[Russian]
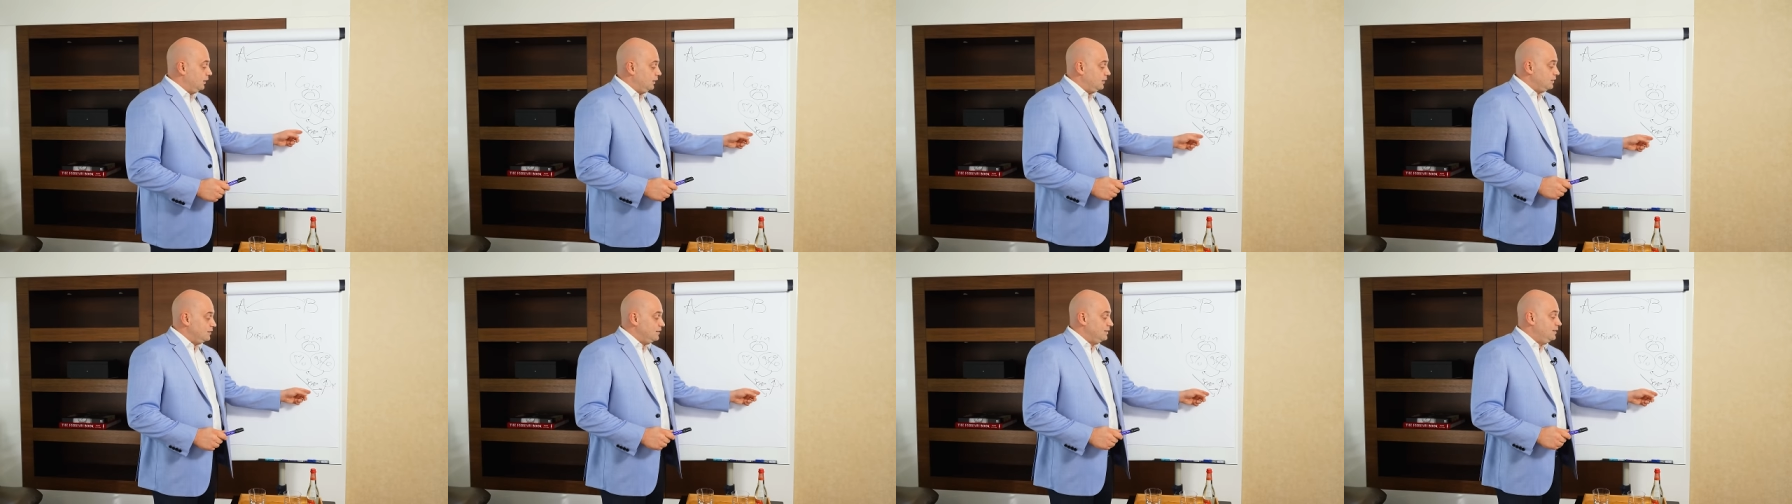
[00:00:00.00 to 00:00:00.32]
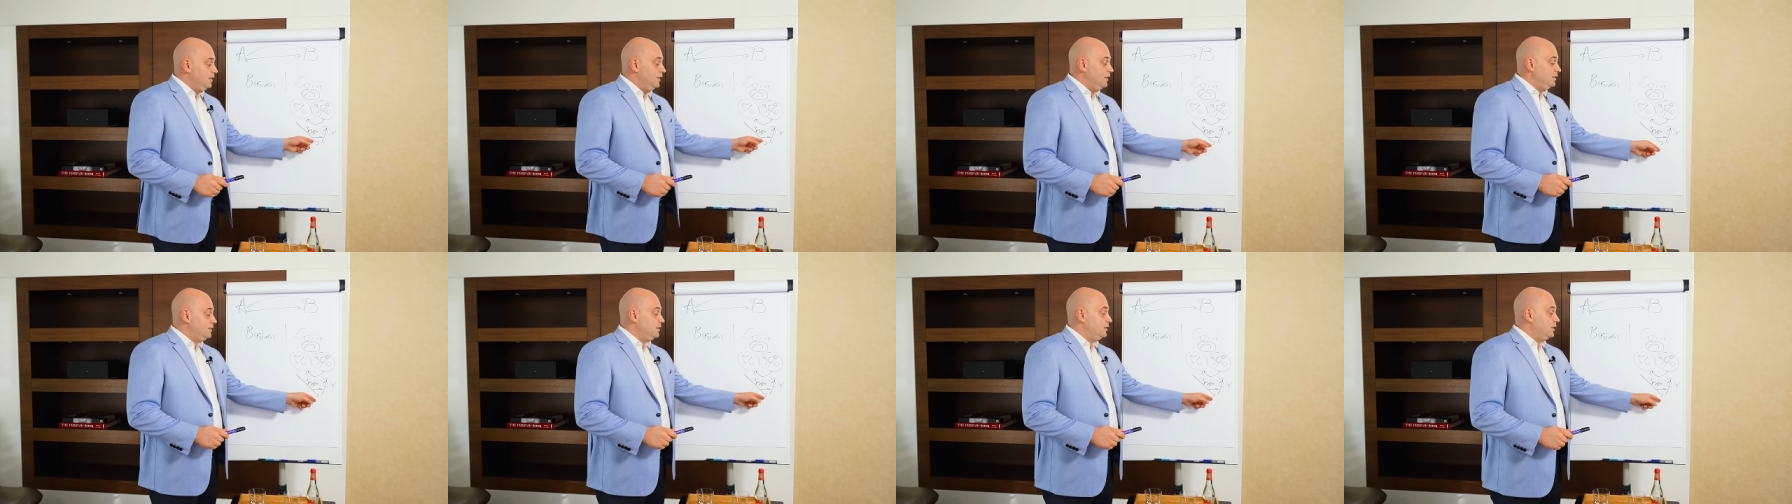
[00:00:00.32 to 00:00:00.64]

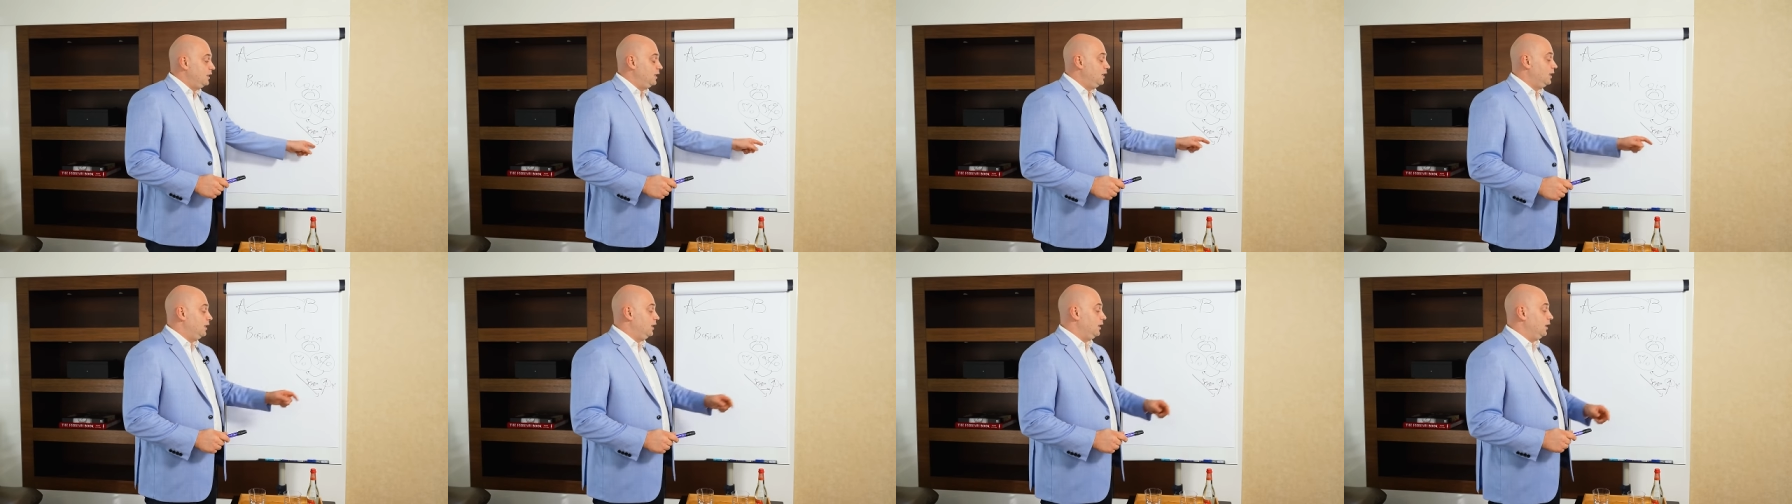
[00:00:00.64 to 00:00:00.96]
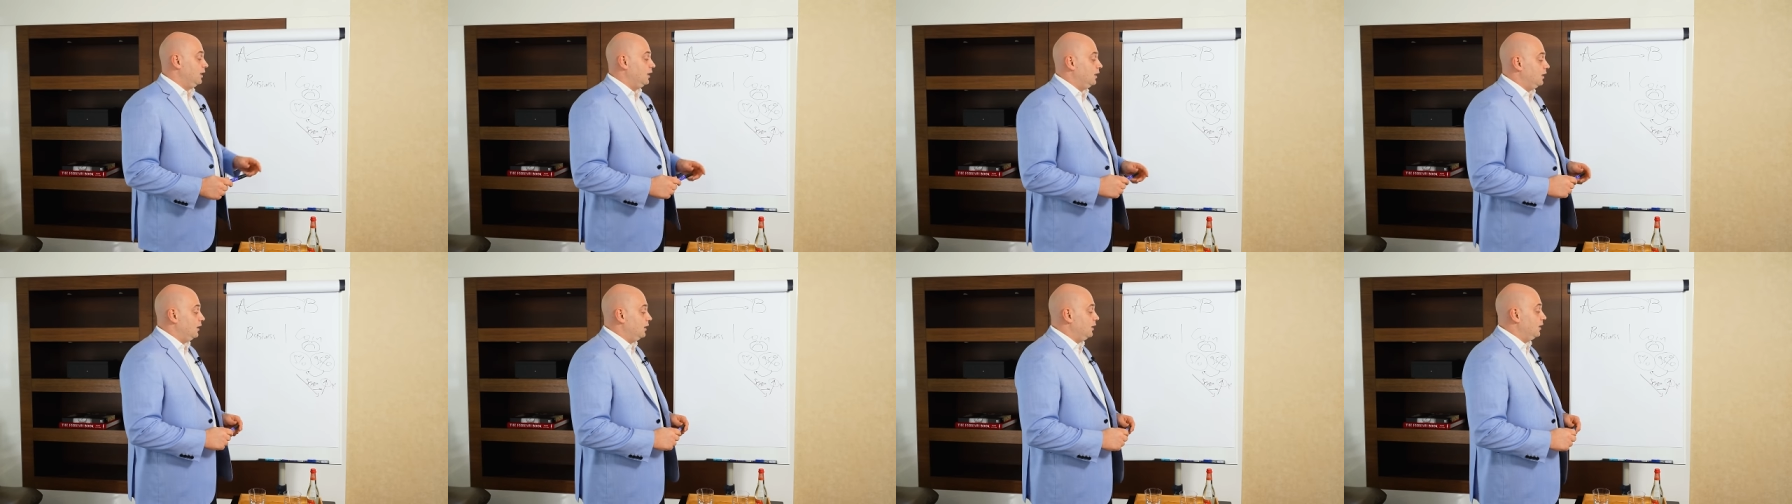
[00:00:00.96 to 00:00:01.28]
Здесь
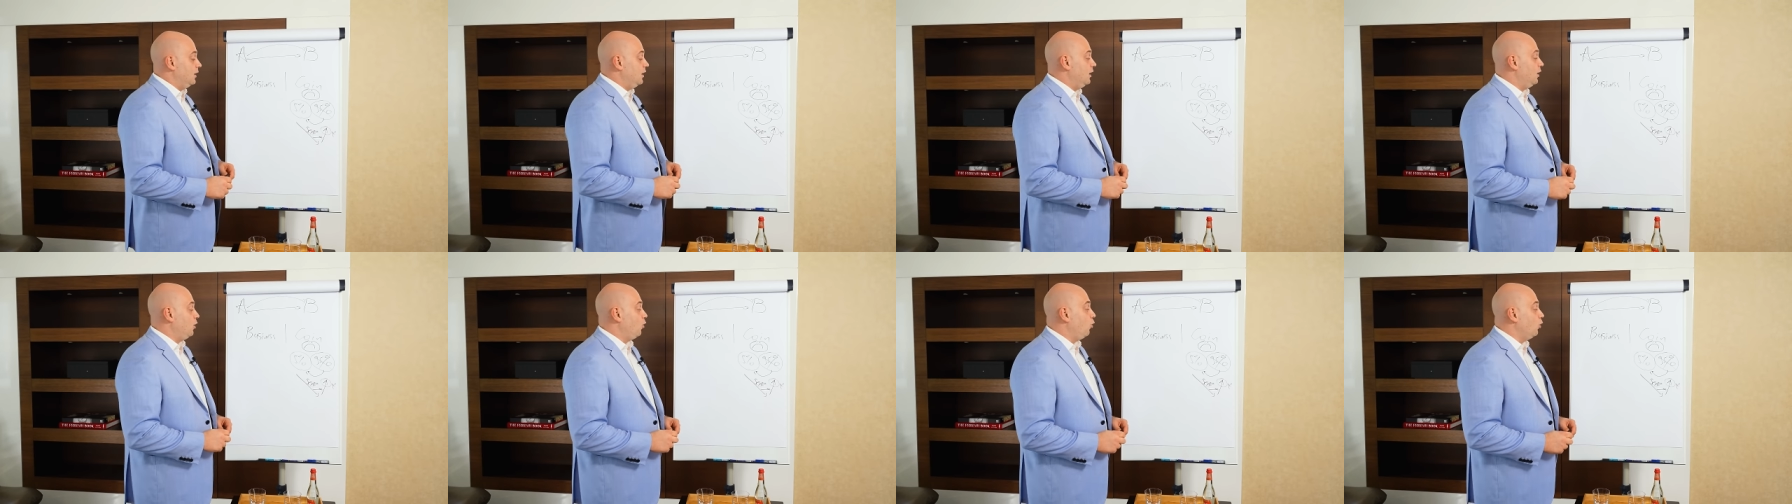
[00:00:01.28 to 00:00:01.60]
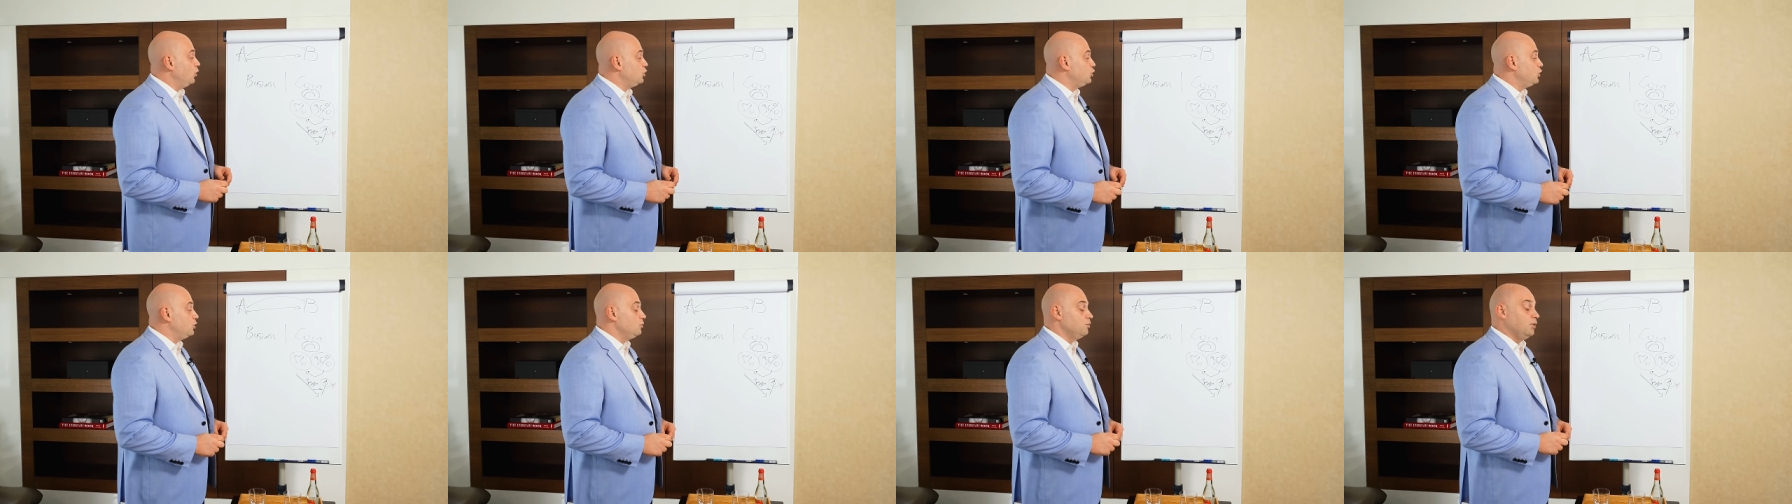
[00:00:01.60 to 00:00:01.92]
э,
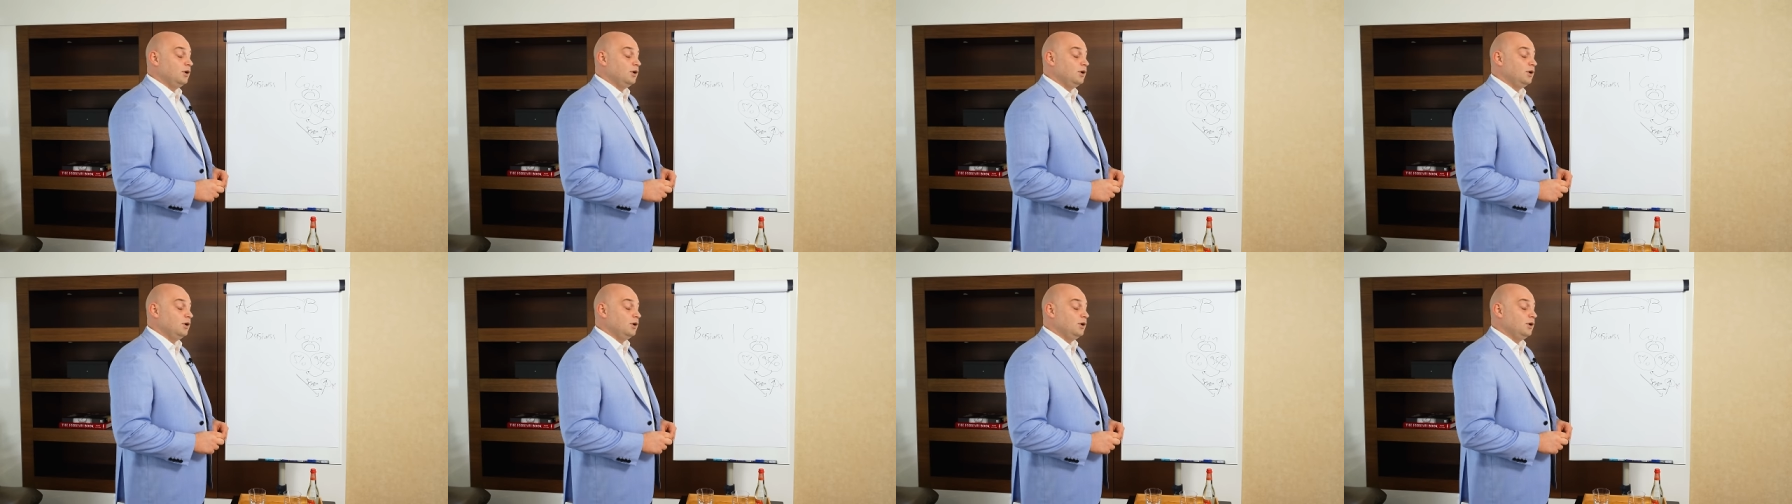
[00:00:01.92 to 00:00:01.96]
очень